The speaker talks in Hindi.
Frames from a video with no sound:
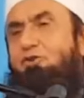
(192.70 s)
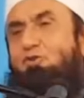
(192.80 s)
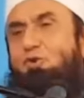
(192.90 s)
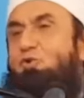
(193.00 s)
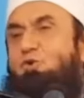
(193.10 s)
एक
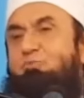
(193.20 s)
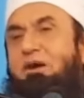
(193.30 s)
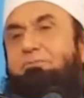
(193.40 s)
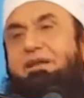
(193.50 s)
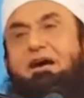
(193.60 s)
दो लुक
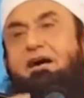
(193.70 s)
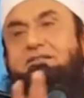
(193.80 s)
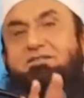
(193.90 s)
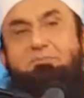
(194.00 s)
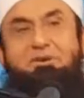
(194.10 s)
में अपने हाथ
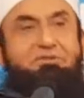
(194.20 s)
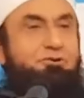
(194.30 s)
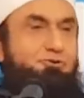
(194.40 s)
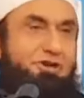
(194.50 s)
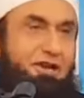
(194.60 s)
से बीवी
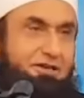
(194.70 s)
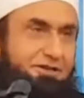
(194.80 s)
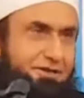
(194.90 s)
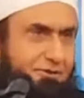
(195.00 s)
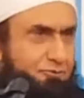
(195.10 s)
को खिला
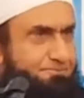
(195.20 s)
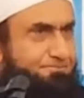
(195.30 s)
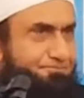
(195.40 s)
दिया कब